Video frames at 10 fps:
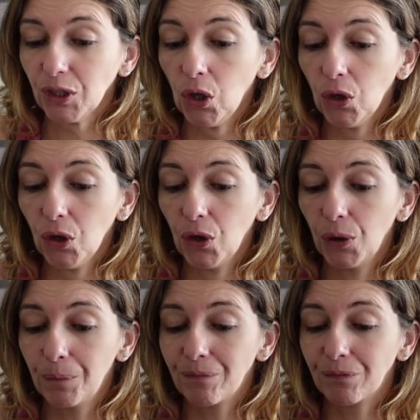
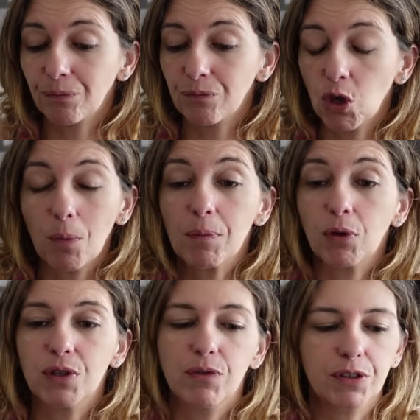non mais
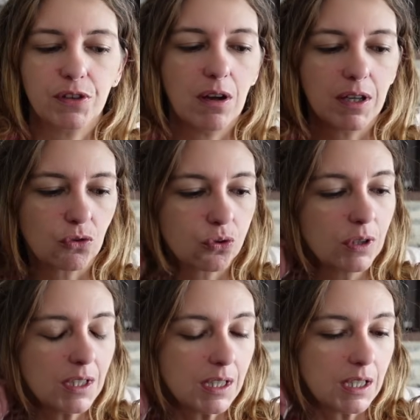prenez votre temps et tout
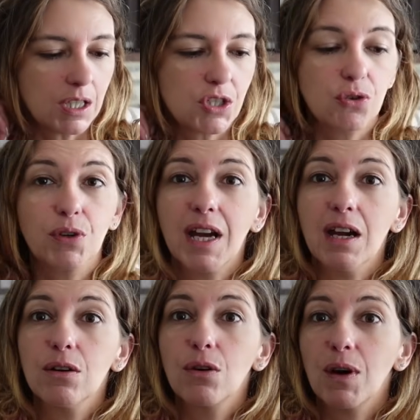et je dis au
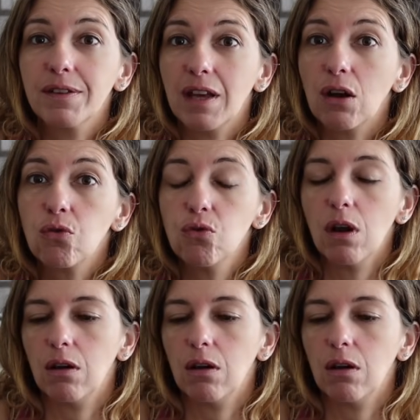gars ouais ça coule